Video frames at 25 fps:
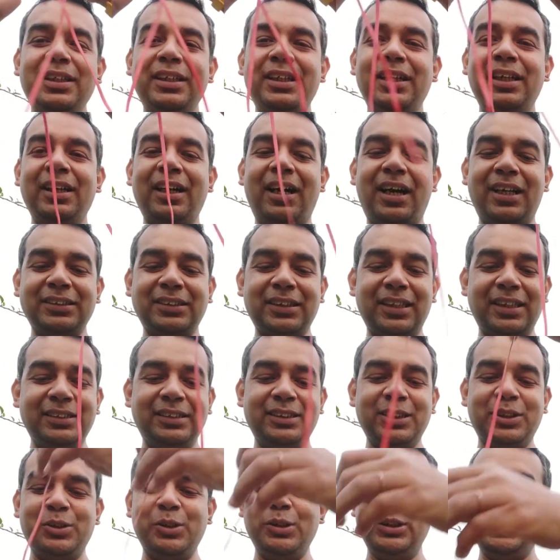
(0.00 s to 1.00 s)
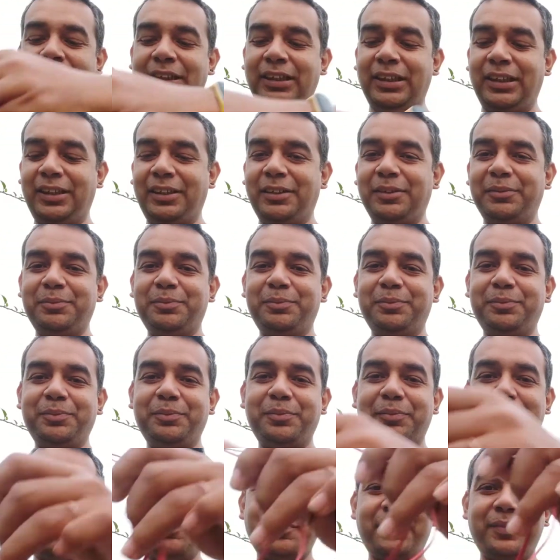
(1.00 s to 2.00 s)
ये आसानी से खुल जाता है
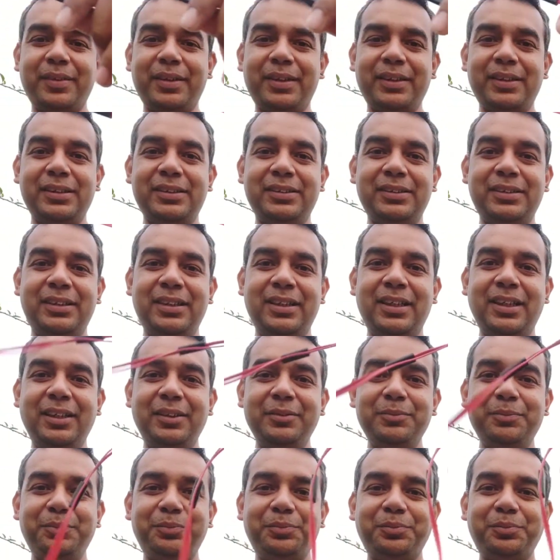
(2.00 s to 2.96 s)
ठीक है